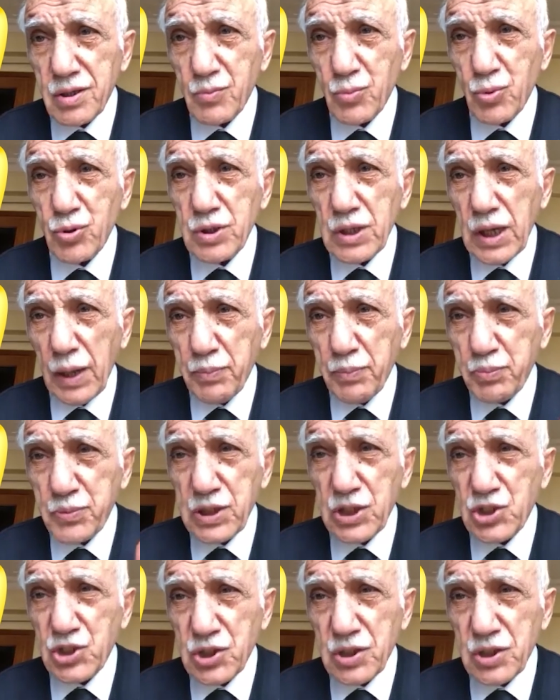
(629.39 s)
Bunu yaptığı
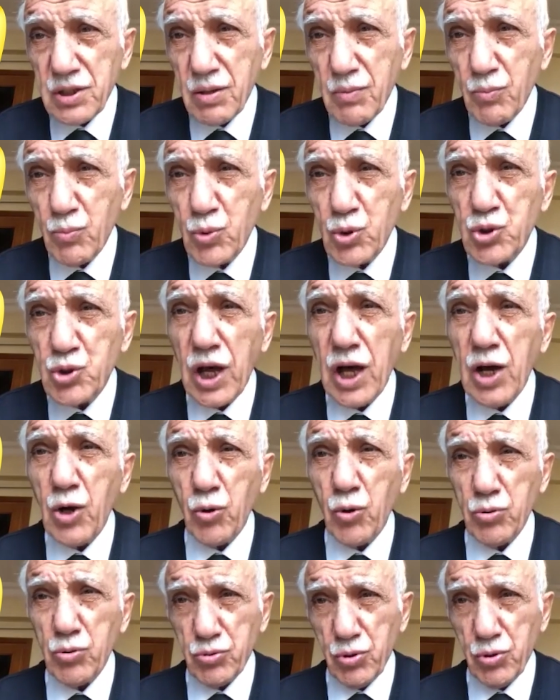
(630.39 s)
için
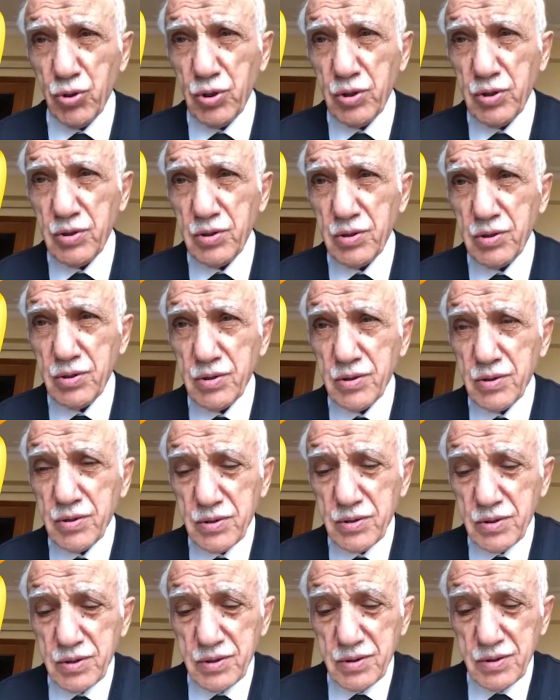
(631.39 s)
müstahak oluyor.
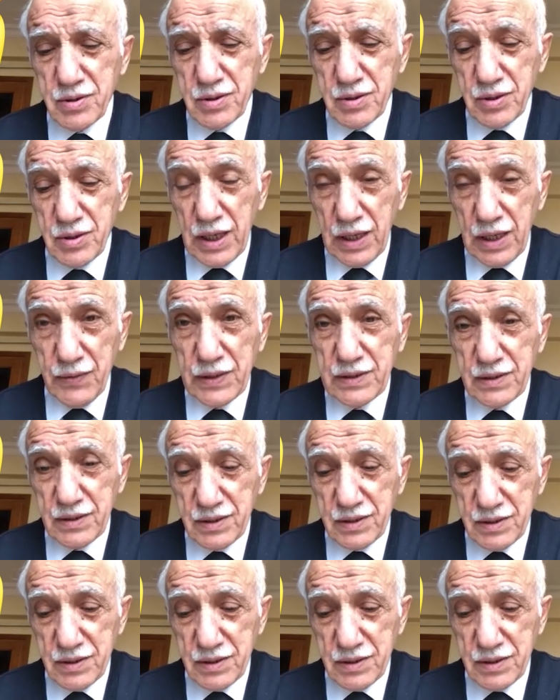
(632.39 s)
Evet.